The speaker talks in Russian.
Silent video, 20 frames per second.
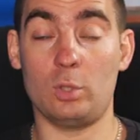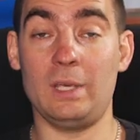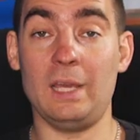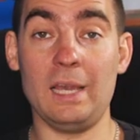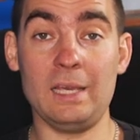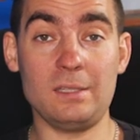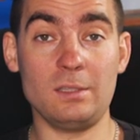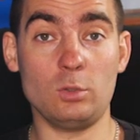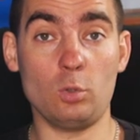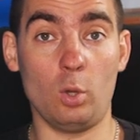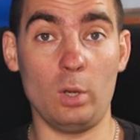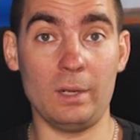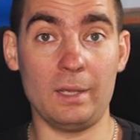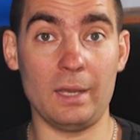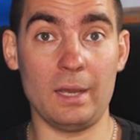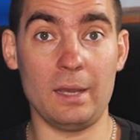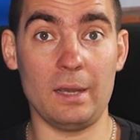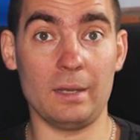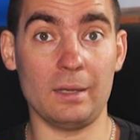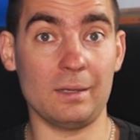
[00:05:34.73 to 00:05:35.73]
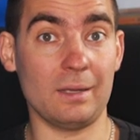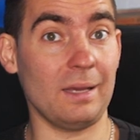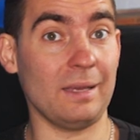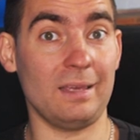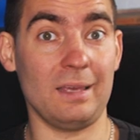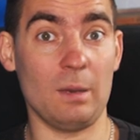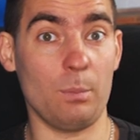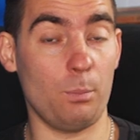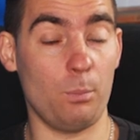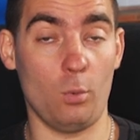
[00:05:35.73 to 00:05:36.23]
есть только, как
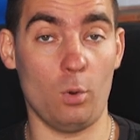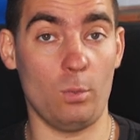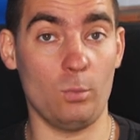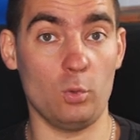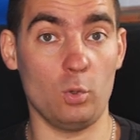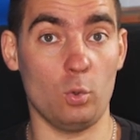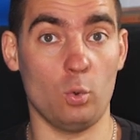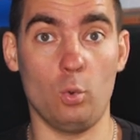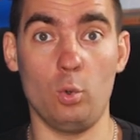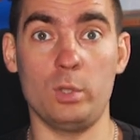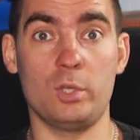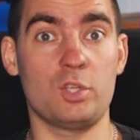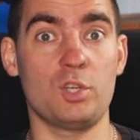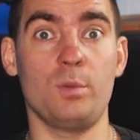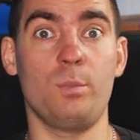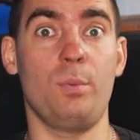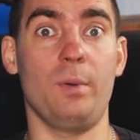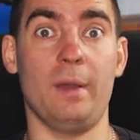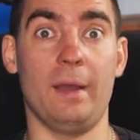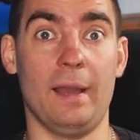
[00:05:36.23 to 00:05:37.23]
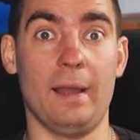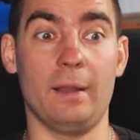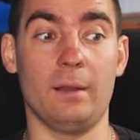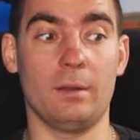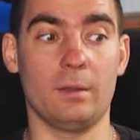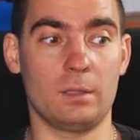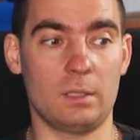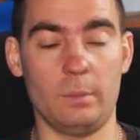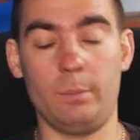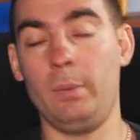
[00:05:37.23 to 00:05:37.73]
я помню, у
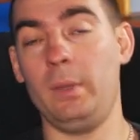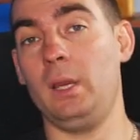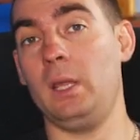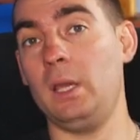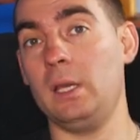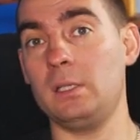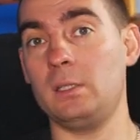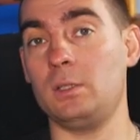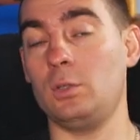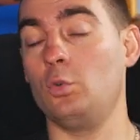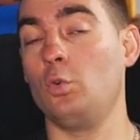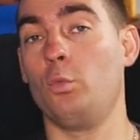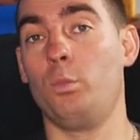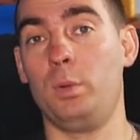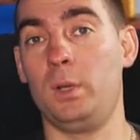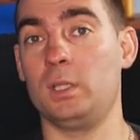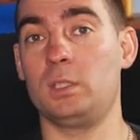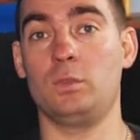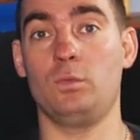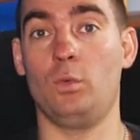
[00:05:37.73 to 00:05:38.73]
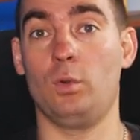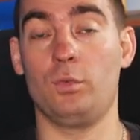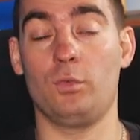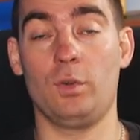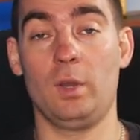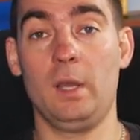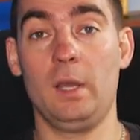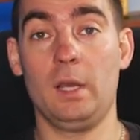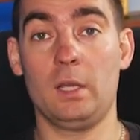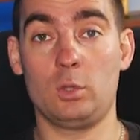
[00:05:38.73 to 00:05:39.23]
JBL, теперь есть и у Blitzwolf.
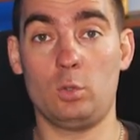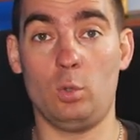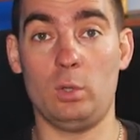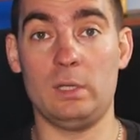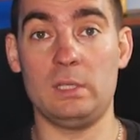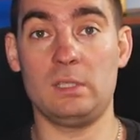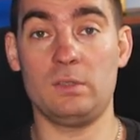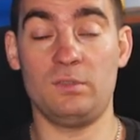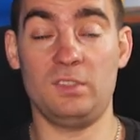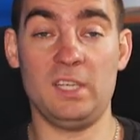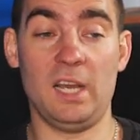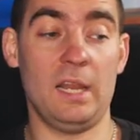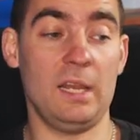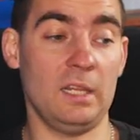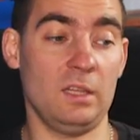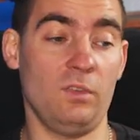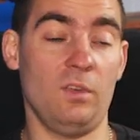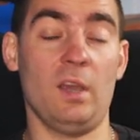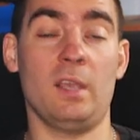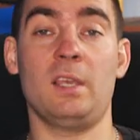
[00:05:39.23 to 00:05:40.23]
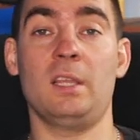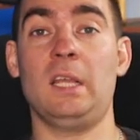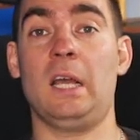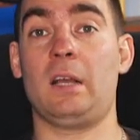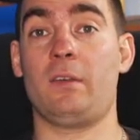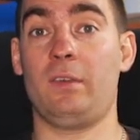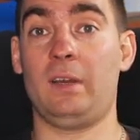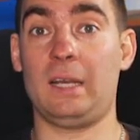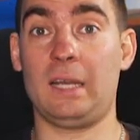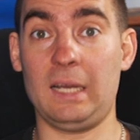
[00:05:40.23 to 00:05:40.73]
То есть взяли две
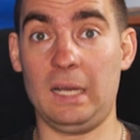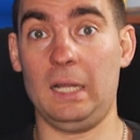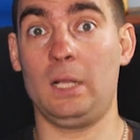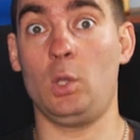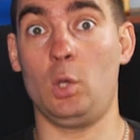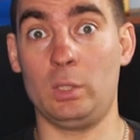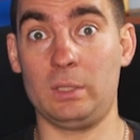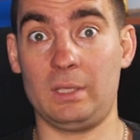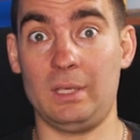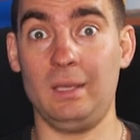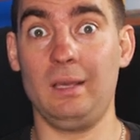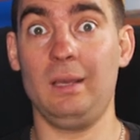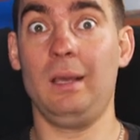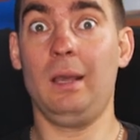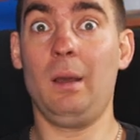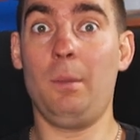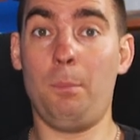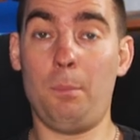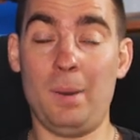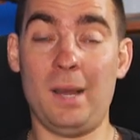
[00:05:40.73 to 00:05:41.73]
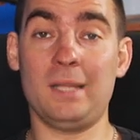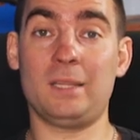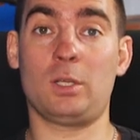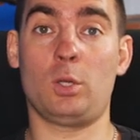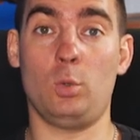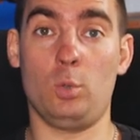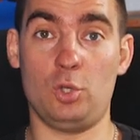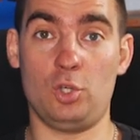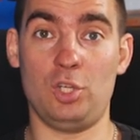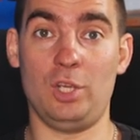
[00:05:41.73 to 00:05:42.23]
одинаковых колонки,
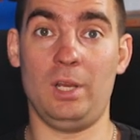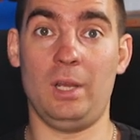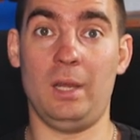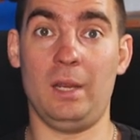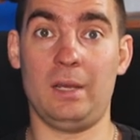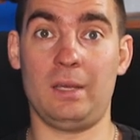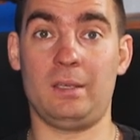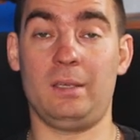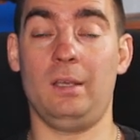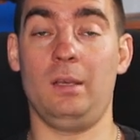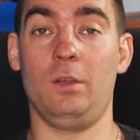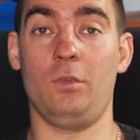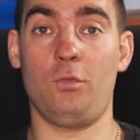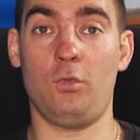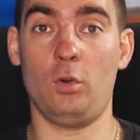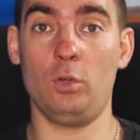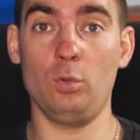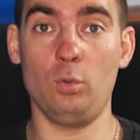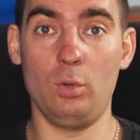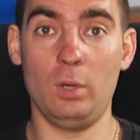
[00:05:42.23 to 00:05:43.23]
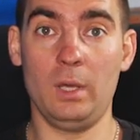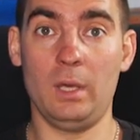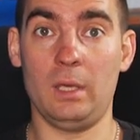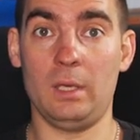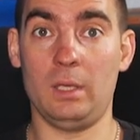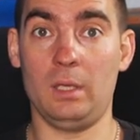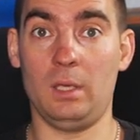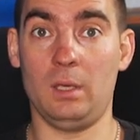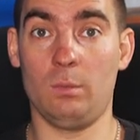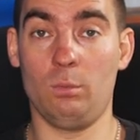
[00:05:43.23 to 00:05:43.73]
подключили их к телефону
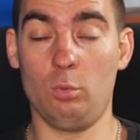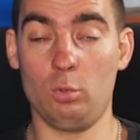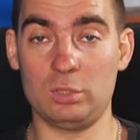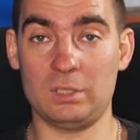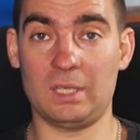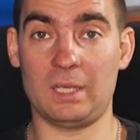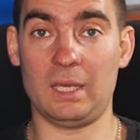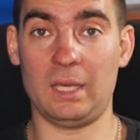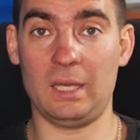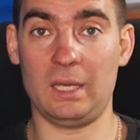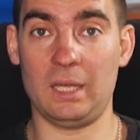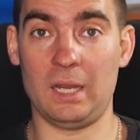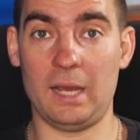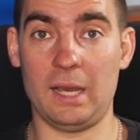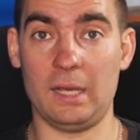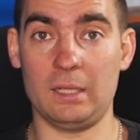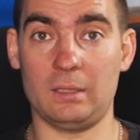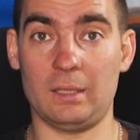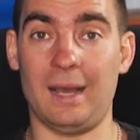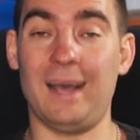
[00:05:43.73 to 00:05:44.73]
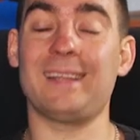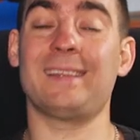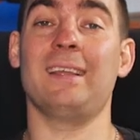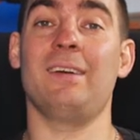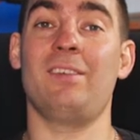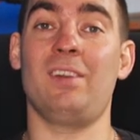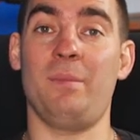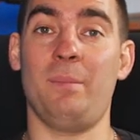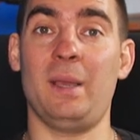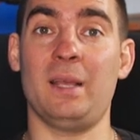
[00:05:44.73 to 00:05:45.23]
и музыка играет
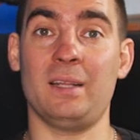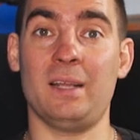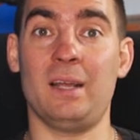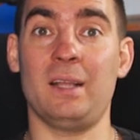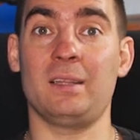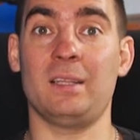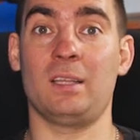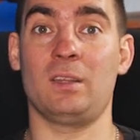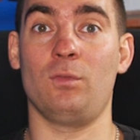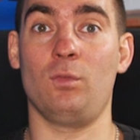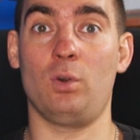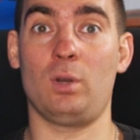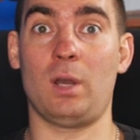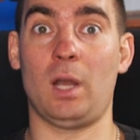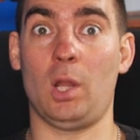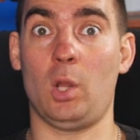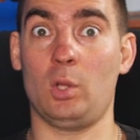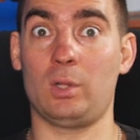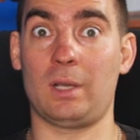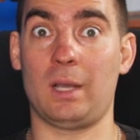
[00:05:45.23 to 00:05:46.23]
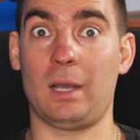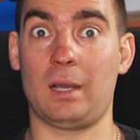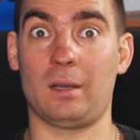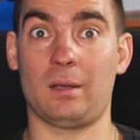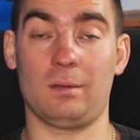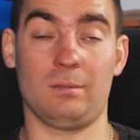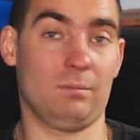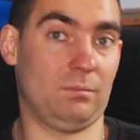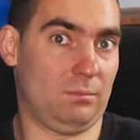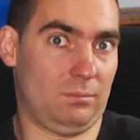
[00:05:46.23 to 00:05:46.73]
одновременно на двух колонках.
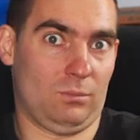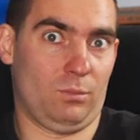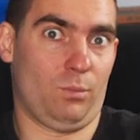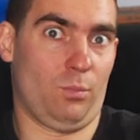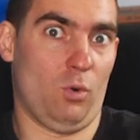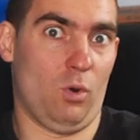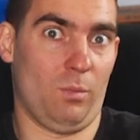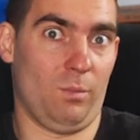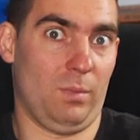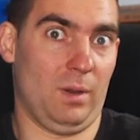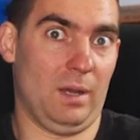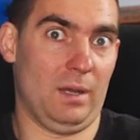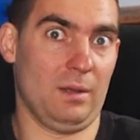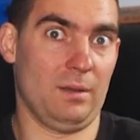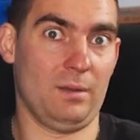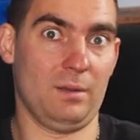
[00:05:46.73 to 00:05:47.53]
Бомба!